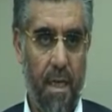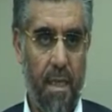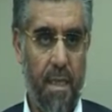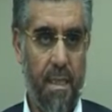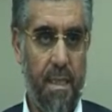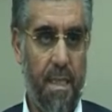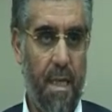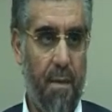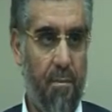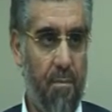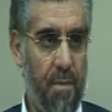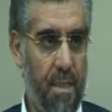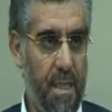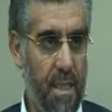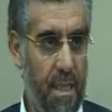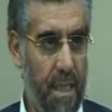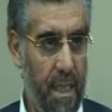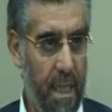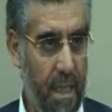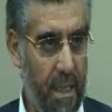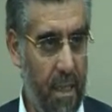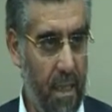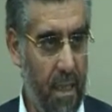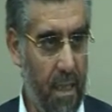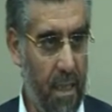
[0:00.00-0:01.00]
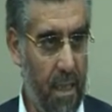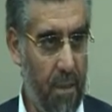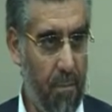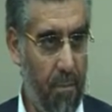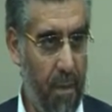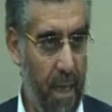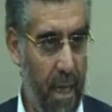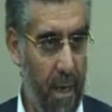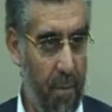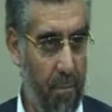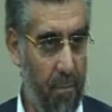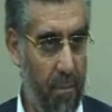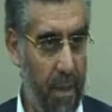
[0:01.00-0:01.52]
Sen misin gerdanlık
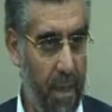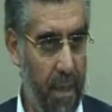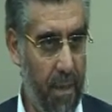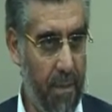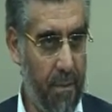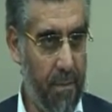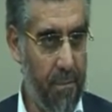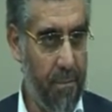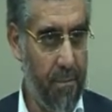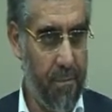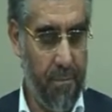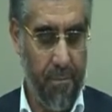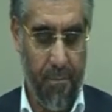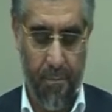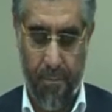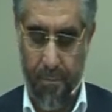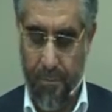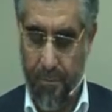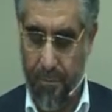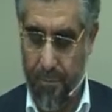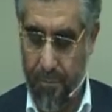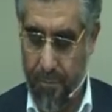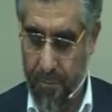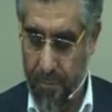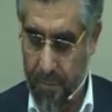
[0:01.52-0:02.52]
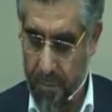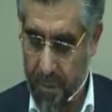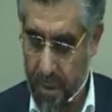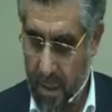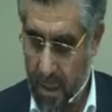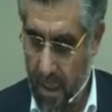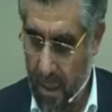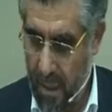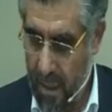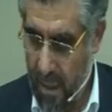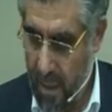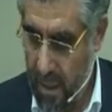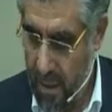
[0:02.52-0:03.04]
beğenmeyen?
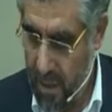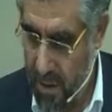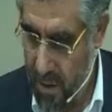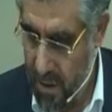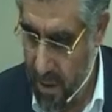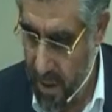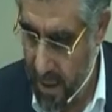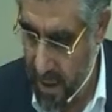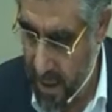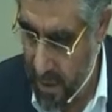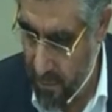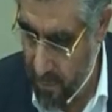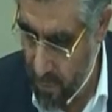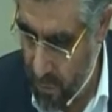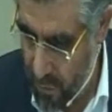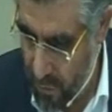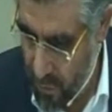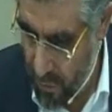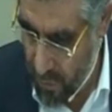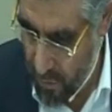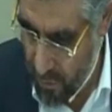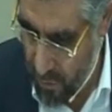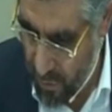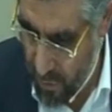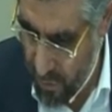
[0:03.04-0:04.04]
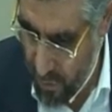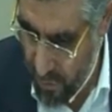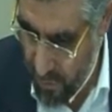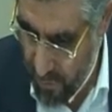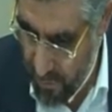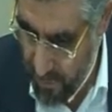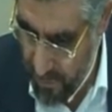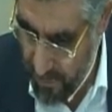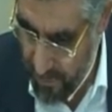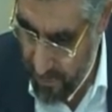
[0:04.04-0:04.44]
Şeyden bükülmüş.